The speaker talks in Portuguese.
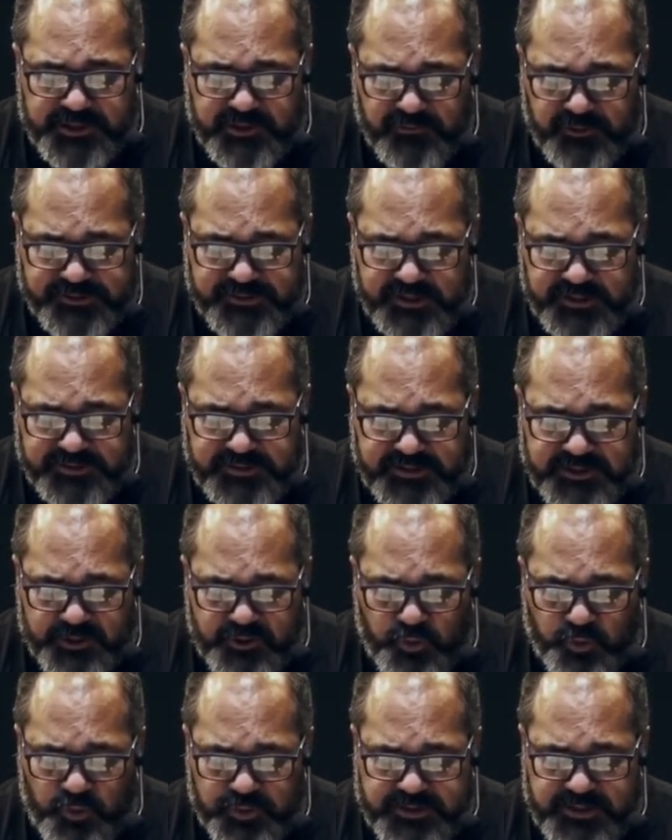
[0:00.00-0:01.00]
que vocês
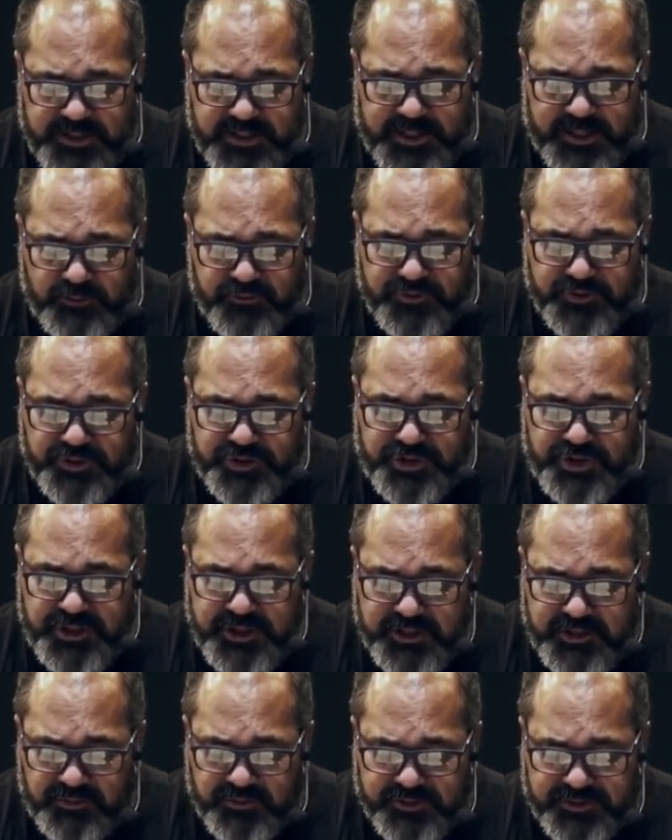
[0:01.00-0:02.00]
sejam considerados
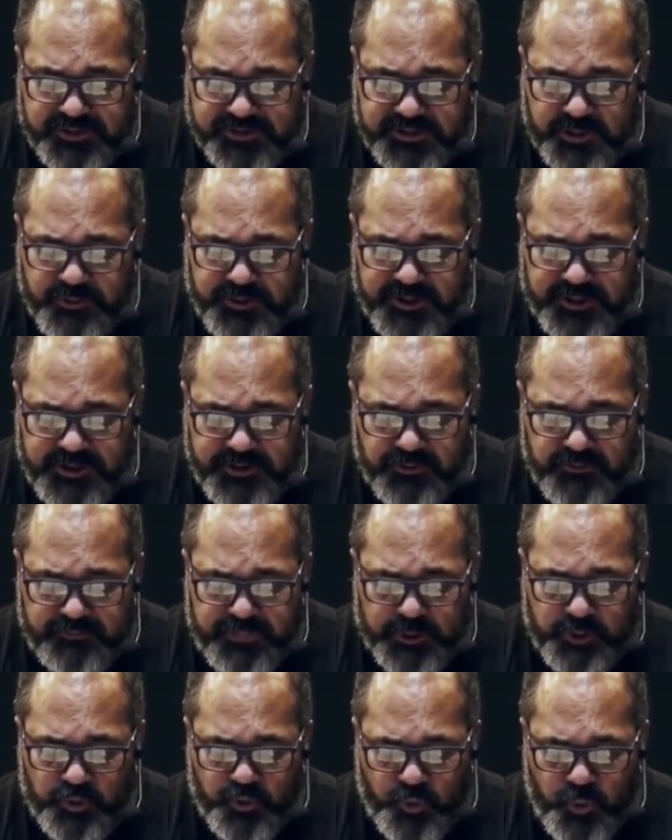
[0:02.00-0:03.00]
dignos de seu reino,
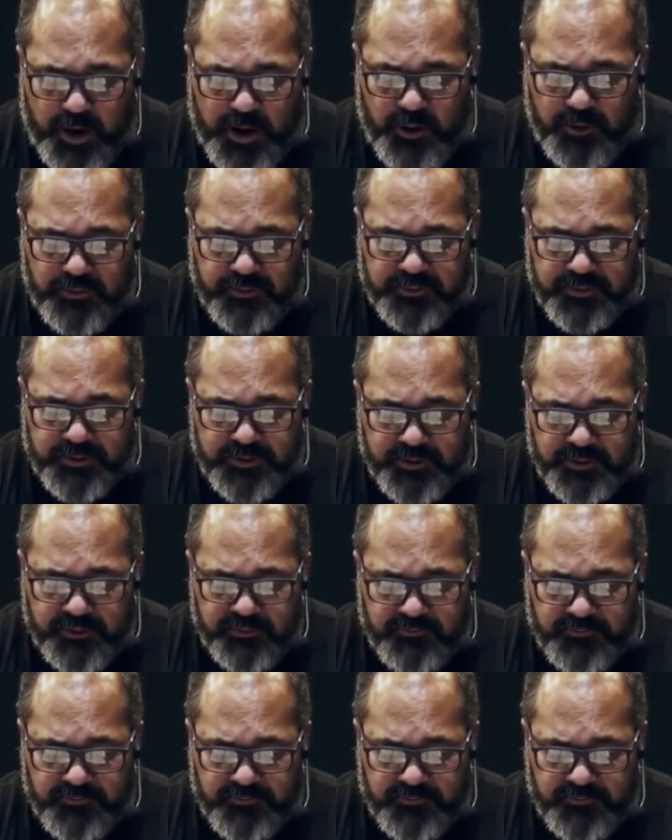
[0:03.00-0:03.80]
pelo qual